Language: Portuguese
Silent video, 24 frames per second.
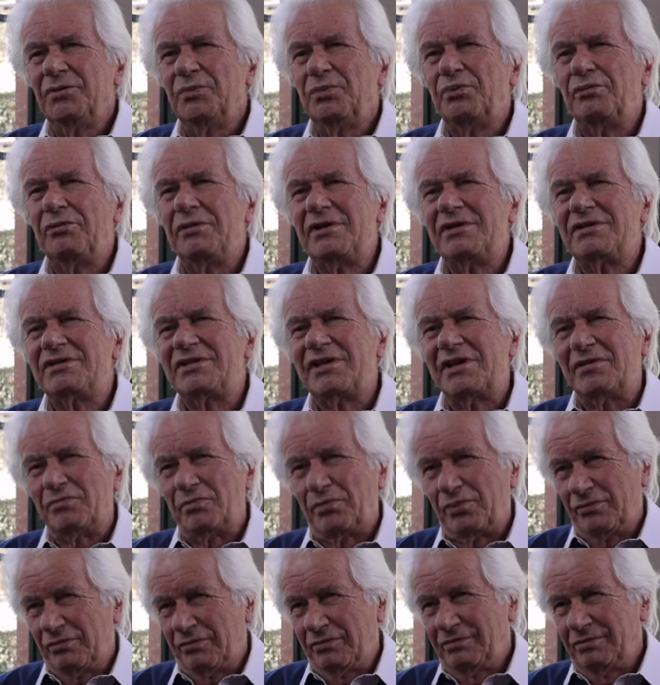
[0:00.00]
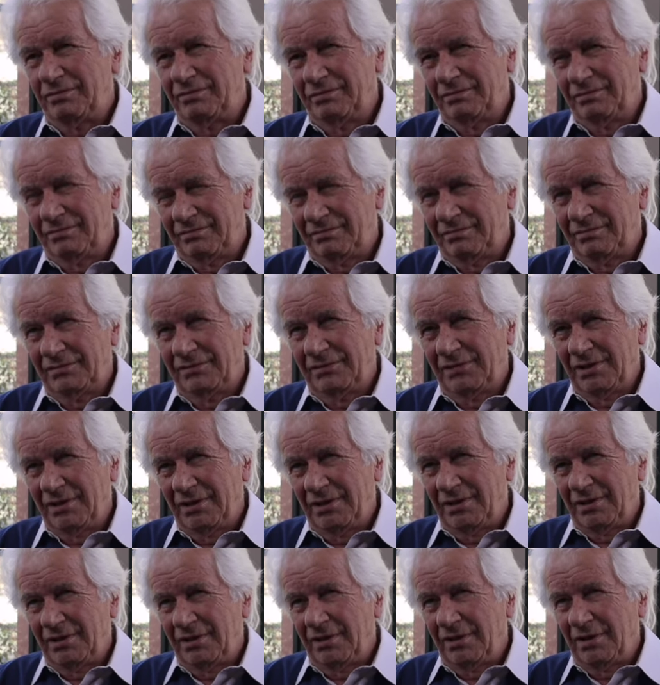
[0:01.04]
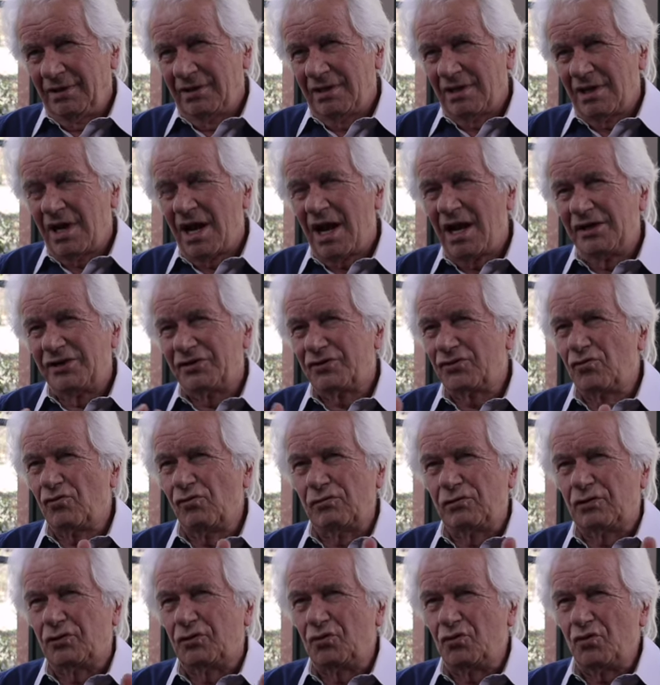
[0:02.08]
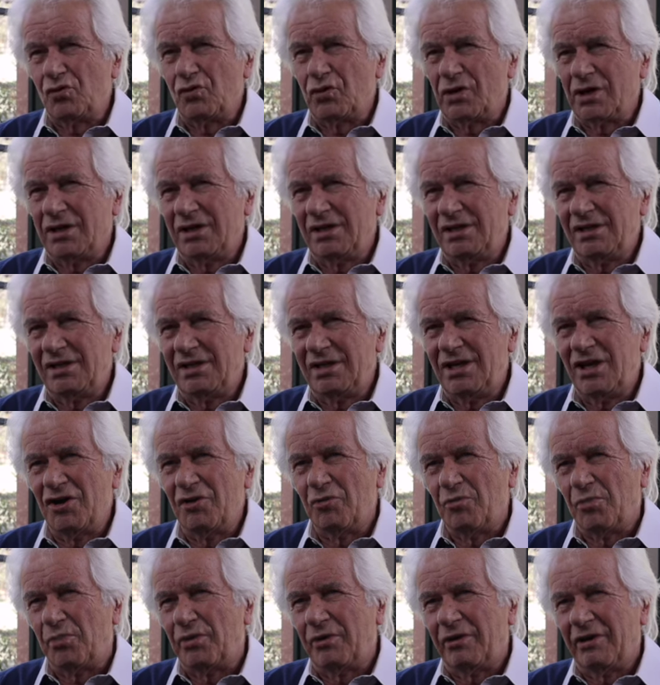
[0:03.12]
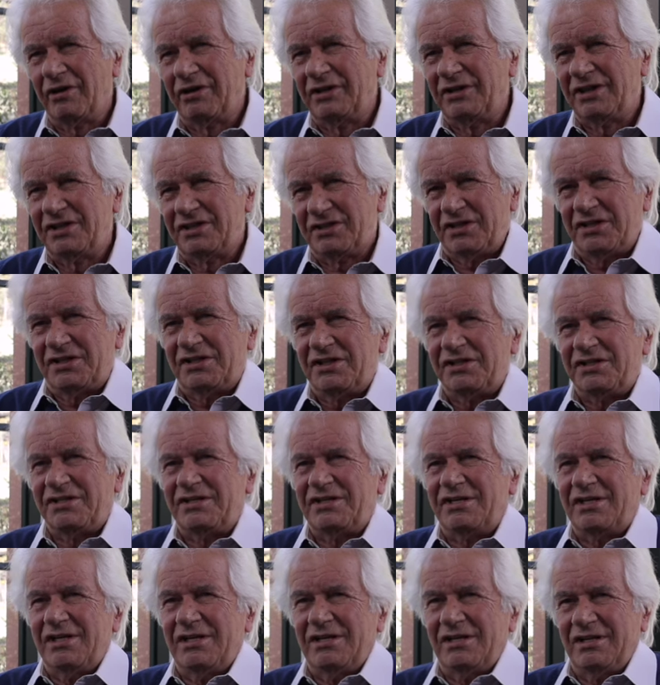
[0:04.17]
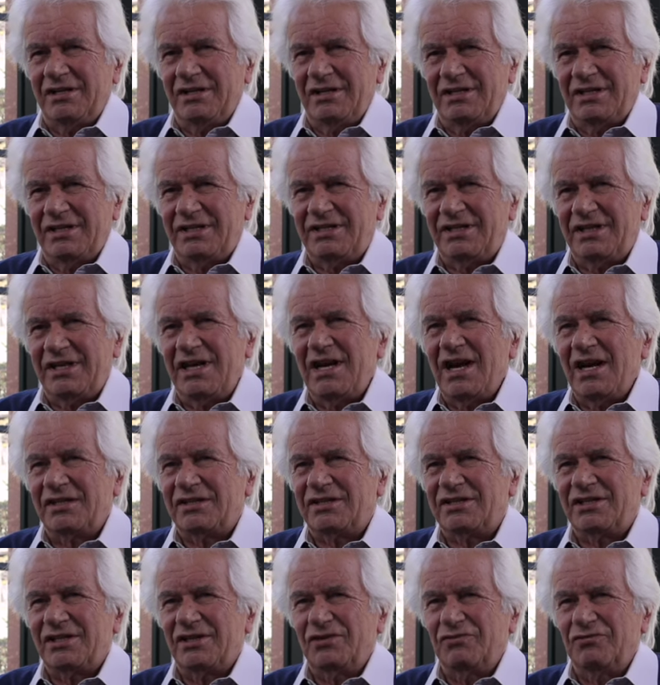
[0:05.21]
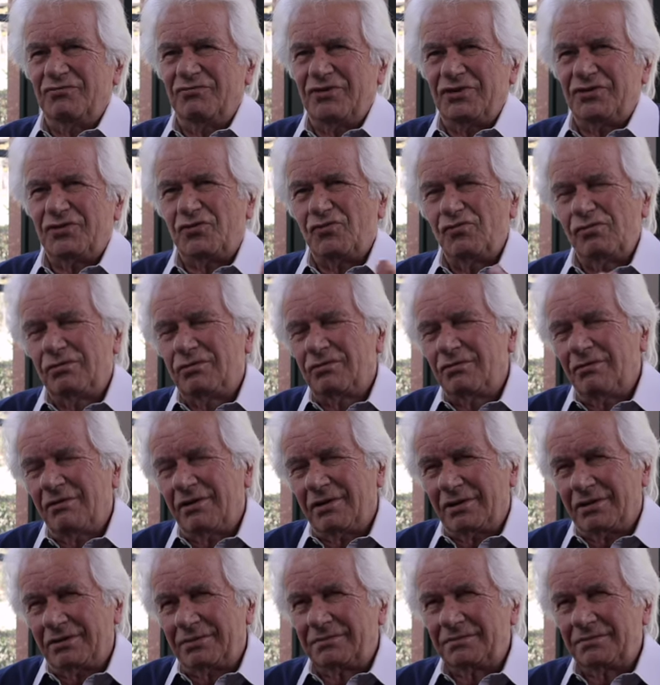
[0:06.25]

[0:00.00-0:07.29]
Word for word: Por exemplo, a escultura não pode existir sem ação do escultor.